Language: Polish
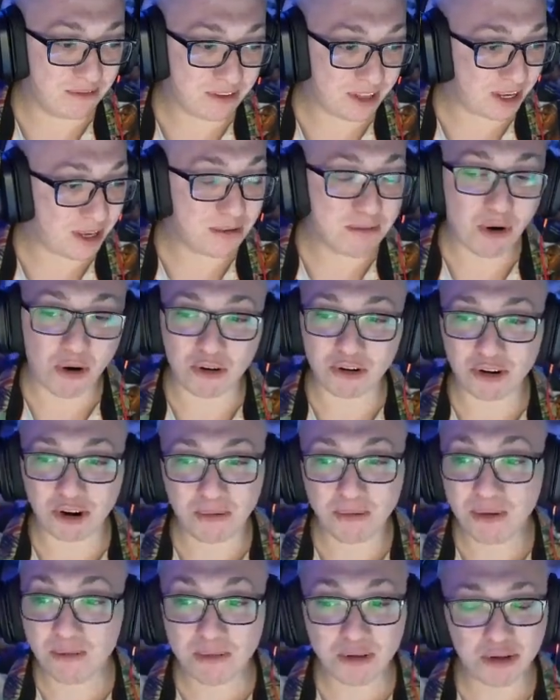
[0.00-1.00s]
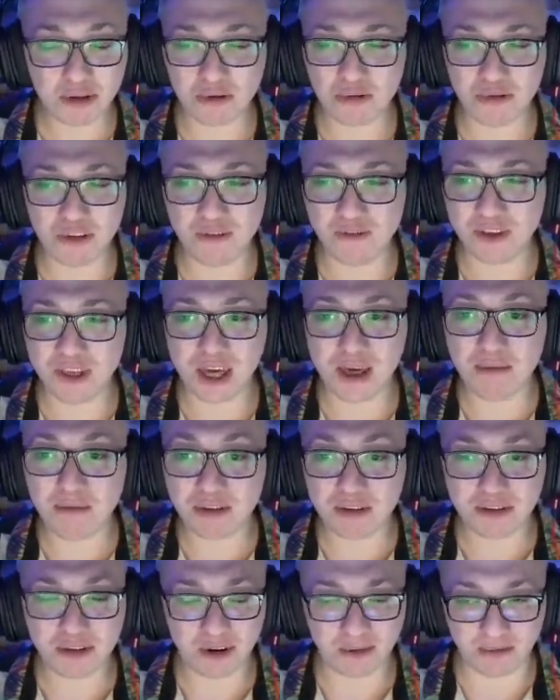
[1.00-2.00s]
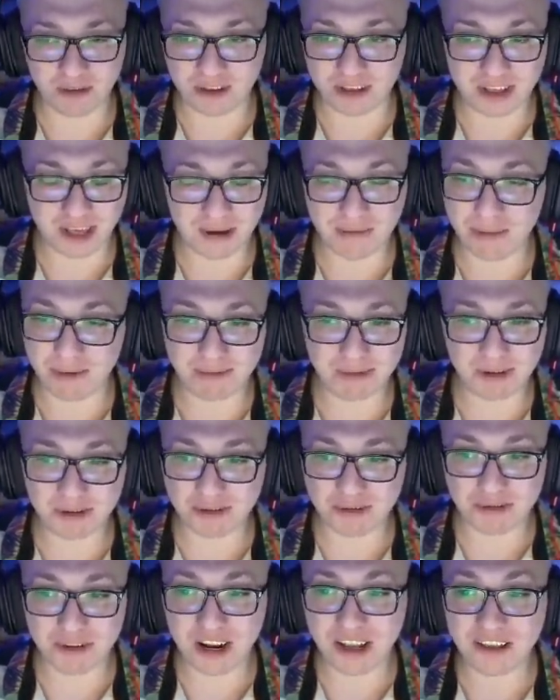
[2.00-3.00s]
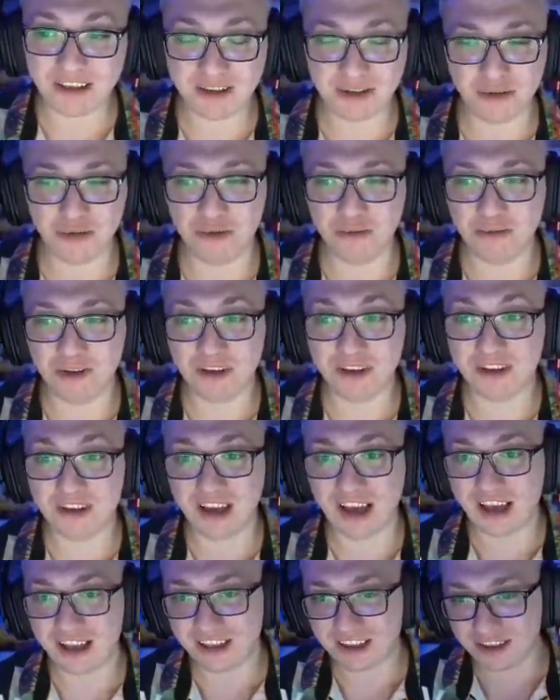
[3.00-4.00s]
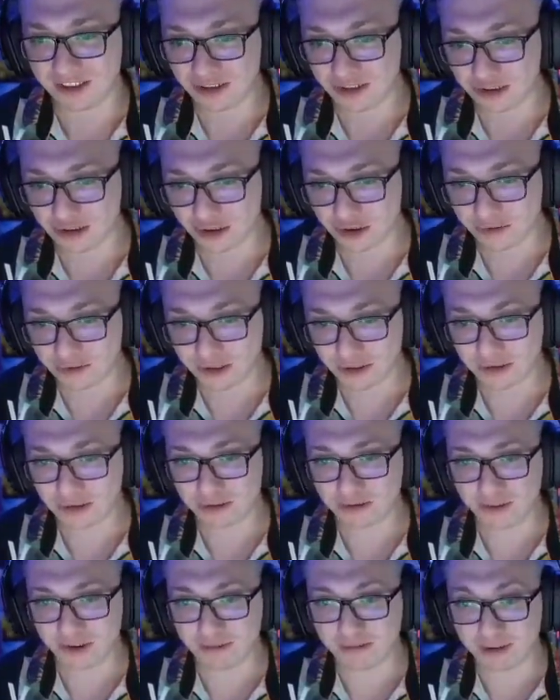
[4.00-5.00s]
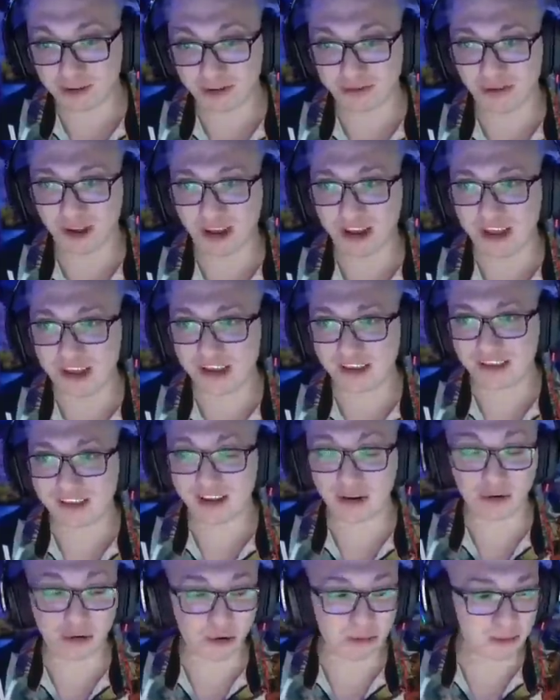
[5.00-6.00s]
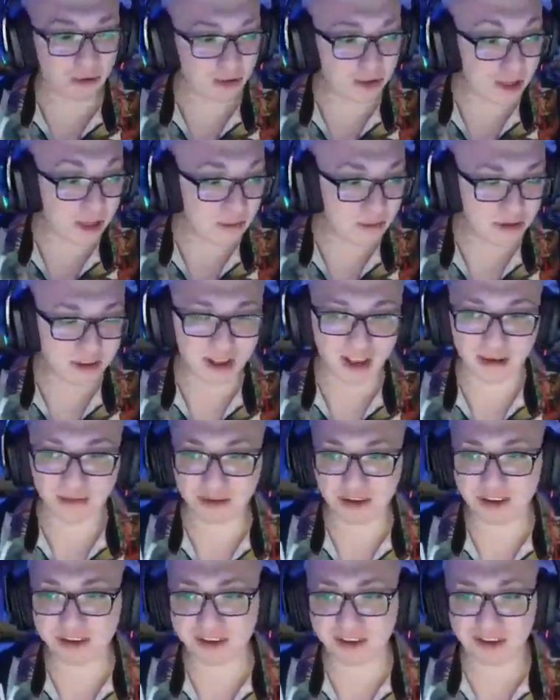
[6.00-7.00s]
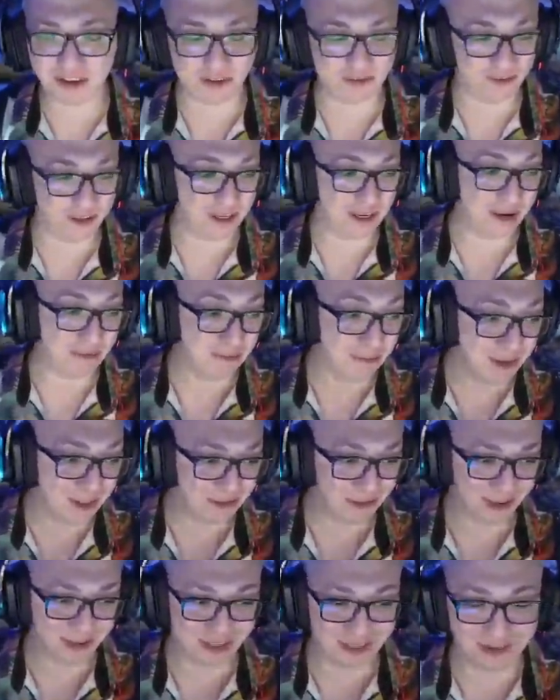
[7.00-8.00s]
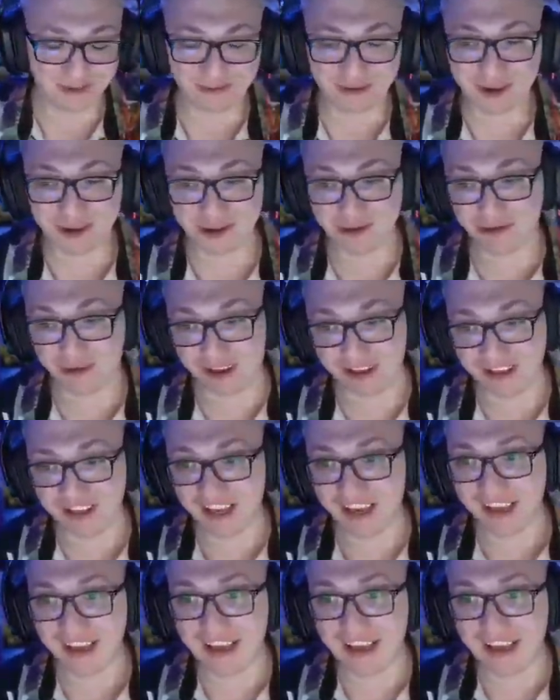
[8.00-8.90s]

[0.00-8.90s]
w takim ogromnym szoku, nie wiedziałem co zrobić, chciałem po prostu ręce umyć, nie? A ten dozownik, kurwa, mydła stał obok niej, myślałem, że z dozownikiem mydła też przyszła, nie?